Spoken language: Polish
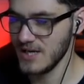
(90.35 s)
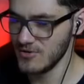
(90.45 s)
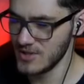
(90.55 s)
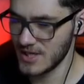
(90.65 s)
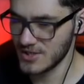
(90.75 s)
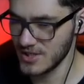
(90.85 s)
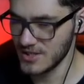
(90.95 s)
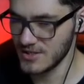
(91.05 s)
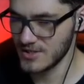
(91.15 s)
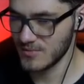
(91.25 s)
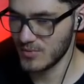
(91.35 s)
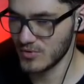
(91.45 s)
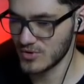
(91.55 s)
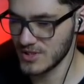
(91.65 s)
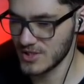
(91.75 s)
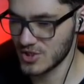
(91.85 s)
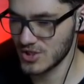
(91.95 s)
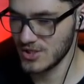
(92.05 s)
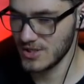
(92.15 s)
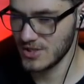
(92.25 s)
No i na razie nie, nie są połączone z
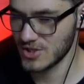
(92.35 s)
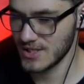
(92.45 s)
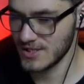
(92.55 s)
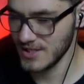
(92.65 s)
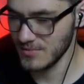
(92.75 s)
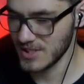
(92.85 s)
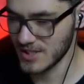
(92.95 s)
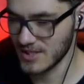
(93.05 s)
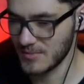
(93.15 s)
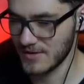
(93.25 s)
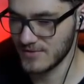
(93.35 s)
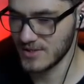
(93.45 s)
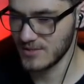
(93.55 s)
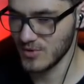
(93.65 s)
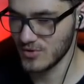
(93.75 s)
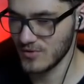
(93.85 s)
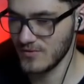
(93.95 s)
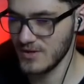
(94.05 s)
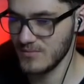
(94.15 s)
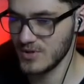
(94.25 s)
żadnymi tak naprawdę, te miodowe.